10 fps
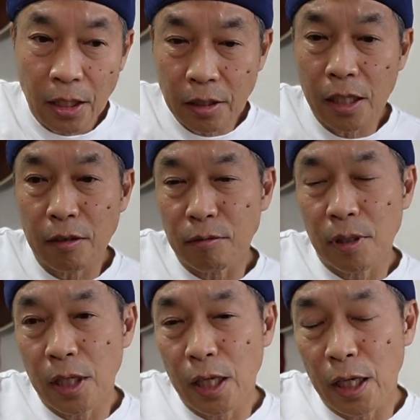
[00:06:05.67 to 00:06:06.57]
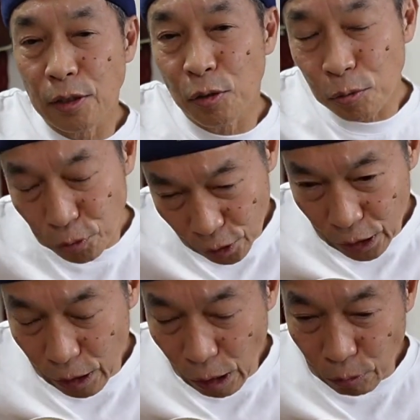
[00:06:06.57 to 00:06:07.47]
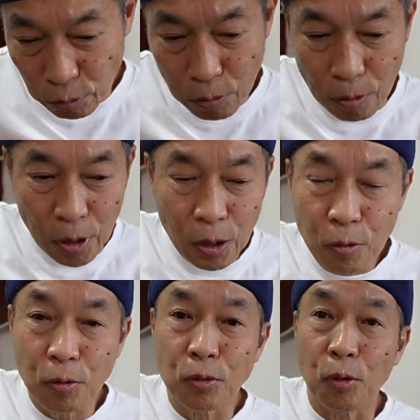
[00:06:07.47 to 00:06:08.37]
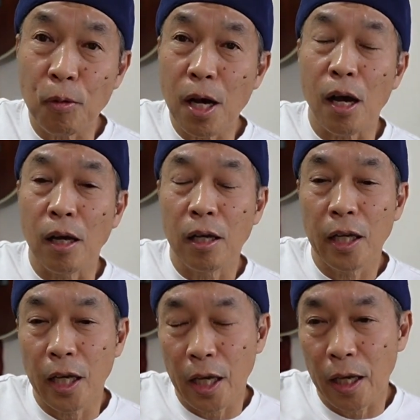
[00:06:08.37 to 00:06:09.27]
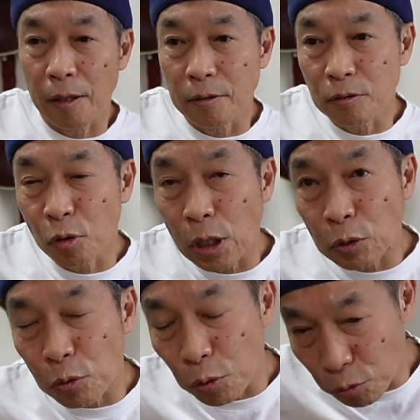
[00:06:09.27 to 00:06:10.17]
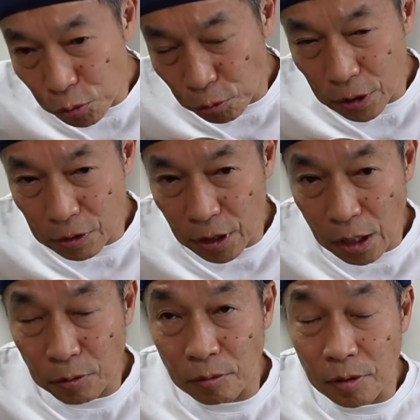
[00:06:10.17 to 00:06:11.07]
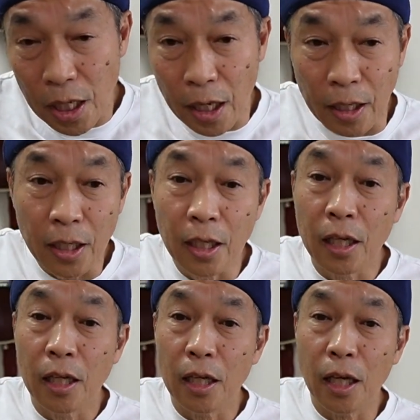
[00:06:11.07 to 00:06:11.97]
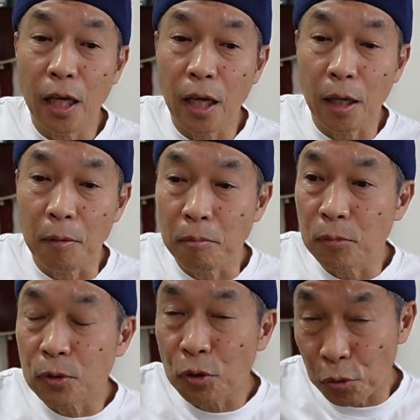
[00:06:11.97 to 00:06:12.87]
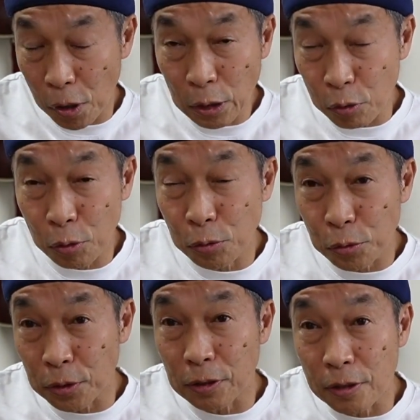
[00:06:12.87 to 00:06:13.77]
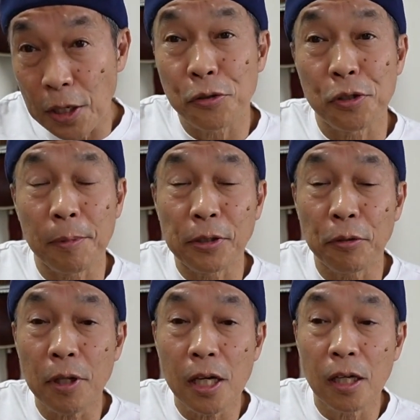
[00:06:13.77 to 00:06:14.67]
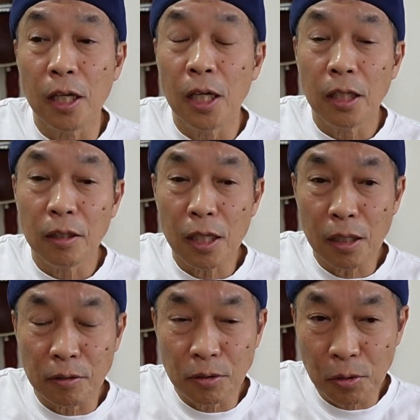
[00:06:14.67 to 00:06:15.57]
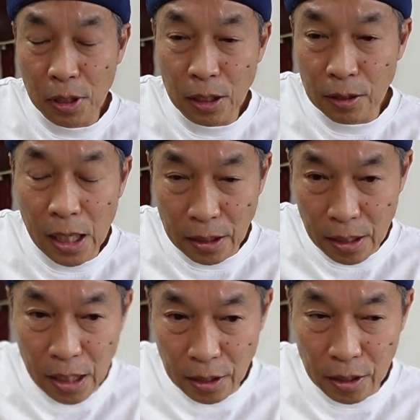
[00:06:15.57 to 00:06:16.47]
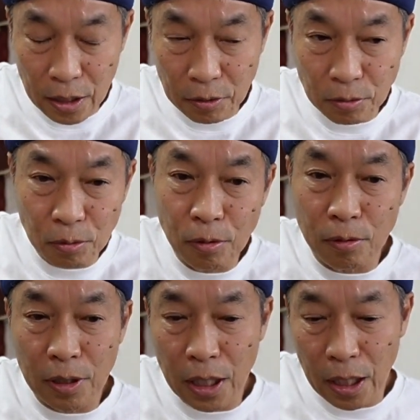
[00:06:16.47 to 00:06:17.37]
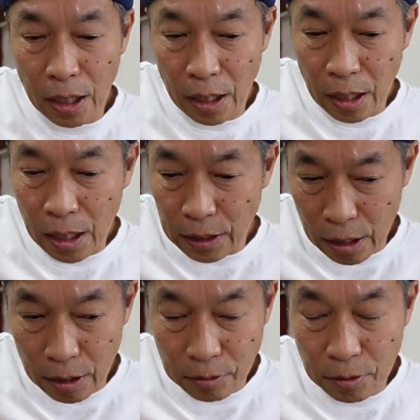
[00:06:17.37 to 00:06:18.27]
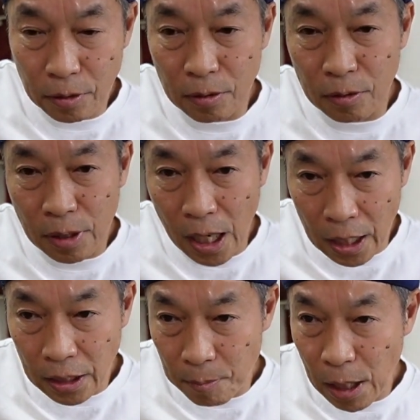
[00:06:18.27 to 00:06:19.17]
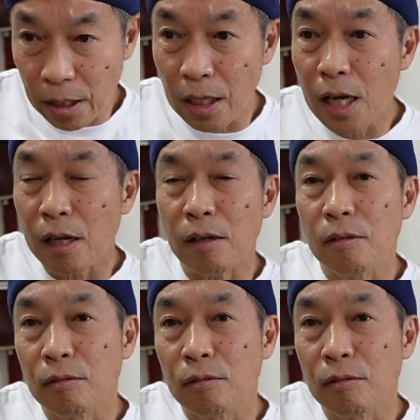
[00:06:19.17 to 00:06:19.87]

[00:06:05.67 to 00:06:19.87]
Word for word: で、その次になると今度はその後の4小節やるんで、その後の4小節練習しますよね。でそれが大体いくと、必ず頭から